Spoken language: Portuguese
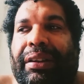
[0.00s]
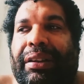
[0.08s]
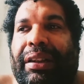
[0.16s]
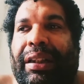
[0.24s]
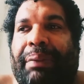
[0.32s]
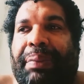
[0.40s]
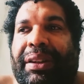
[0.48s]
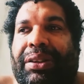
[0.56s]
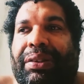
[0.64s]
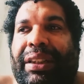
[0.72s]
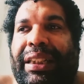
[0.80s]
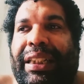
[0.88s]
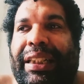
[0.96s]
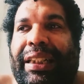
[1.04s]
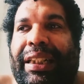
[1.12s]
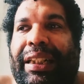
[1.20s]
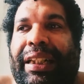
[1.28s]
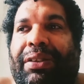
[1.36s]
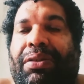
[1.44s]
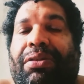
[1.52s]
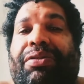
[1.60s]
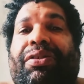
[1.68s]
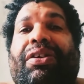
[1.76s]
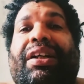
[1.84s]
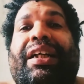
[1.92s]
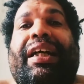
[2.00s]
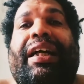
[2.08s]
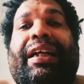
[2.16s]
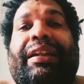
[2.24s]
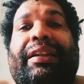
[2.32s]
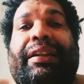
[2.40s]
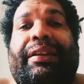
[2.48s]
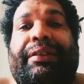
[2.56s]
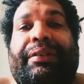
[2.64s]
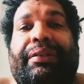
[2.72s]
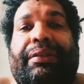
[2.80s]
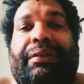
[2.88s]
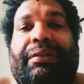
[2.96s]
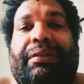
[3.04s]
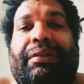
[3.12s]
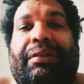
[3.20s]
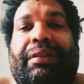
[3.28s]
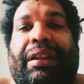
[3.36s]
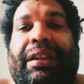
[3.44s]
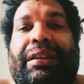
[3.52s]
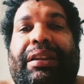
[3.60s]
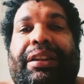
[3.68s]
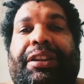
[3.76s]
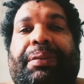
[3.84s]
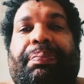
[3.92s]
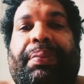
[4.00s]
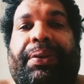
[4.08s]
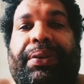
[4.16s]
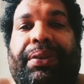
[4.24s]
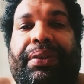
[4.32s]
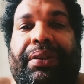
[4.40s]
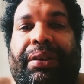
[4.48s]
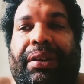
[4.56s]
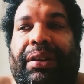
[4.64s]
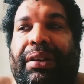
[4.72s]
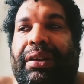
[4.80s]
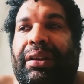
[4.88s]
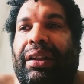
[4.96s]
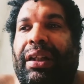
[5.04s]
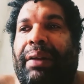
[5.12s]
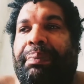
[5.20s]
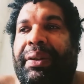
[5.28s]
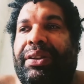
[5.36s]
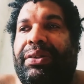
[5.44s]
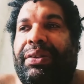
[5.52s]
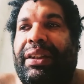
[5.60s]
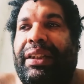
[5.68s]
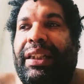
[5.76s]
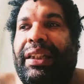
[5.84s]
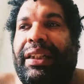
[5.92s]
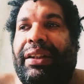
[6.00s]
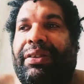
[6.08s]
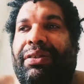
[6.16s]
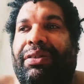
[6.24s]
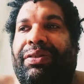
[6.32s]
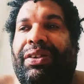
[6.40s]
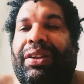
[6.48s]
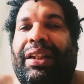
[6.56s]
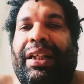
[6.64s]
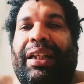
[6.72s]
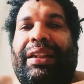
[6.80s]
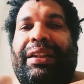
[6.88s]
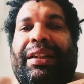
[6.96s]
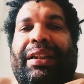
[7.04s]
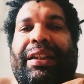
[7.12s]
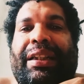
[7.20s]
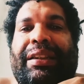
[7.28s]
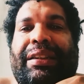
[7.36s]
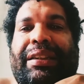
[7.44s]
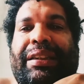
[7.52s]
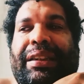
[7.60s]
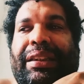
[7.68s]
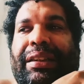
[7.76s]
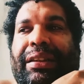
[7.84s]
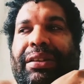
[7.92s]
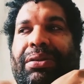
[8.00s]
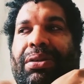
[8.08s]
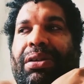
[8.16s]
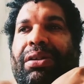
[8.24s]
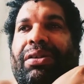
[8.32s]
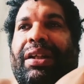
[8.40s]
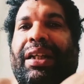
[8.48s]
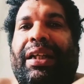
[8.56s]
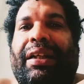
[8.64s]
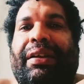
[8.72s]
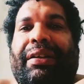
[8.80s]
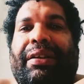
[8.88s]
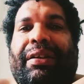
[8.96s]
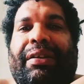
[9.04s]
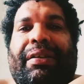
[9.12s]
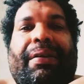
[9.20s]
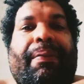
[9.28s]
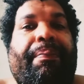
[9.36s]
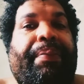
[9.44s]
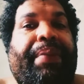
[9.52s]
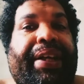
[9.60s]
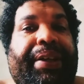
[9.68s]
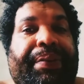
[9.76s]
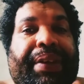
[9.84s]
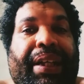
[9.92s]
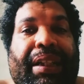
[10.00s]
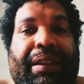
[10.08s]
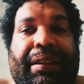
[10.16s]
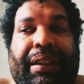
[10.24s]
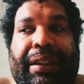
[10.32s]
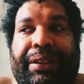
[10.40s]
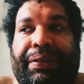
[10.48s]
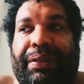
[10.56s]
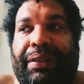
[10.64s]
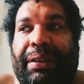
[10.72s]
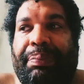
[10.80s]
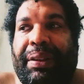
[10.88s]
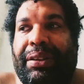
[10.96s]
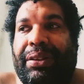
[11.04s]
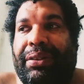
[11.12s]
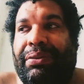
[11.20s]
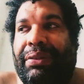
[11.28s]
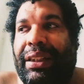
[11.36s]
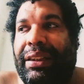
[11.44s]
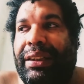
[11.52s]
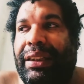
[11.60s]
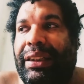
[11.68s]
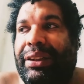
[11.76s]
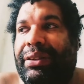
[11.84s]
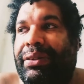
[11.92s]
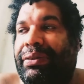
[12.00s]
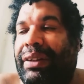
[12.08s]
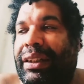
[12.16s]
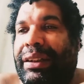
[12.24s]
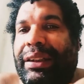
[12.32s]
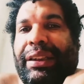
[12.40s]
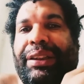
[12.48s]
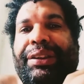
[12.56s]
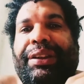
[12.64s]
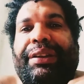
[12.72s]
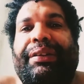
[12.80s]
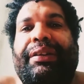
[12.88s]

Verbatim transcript: A pessoa negra ela é convocada a se expor, a pessoa negra é convocada a se colocar mesmo que ela seja uma pessoa, um artista, um artista